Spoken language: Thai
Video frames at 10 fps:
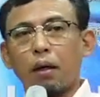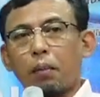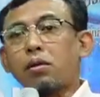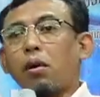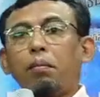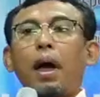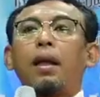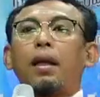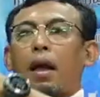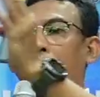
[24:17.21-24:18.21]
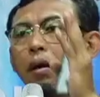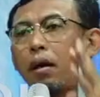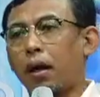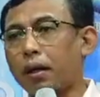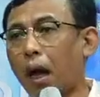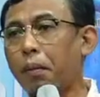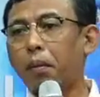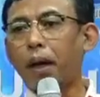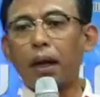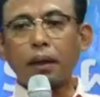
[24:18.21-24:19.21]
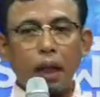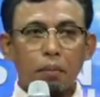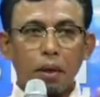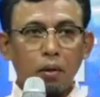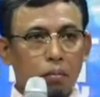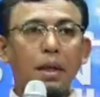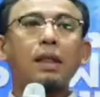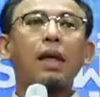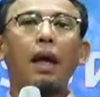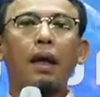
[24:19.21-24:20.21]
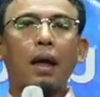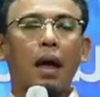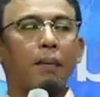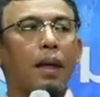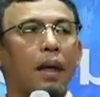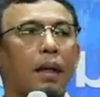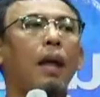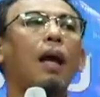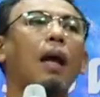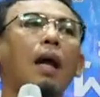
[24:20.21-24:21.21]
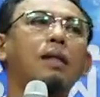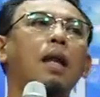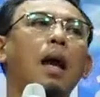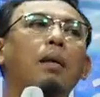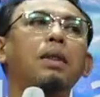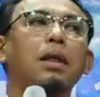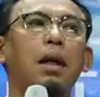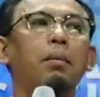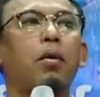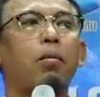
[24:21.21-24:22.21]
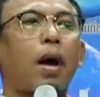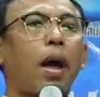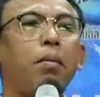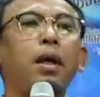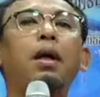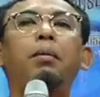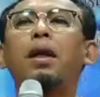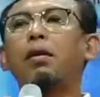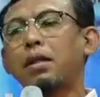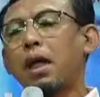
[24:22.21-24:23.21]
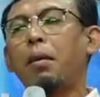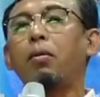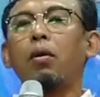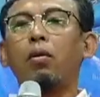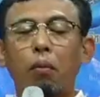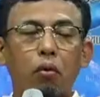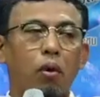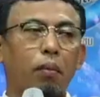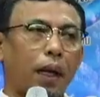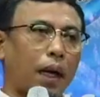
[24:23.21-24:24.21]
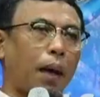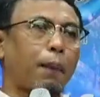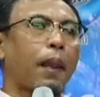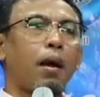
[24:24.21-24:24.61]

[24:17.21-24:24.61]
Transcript: ผสมพันธุ์กันแล้วก็ขยายเผ่าพันธุ์ได้แต่มนุษย์ไม่ใช่นะครับในหลักการอิสลามจึงกำหนดไว้เหมือนกับที่เราทราบโดยรวมๆนะครับ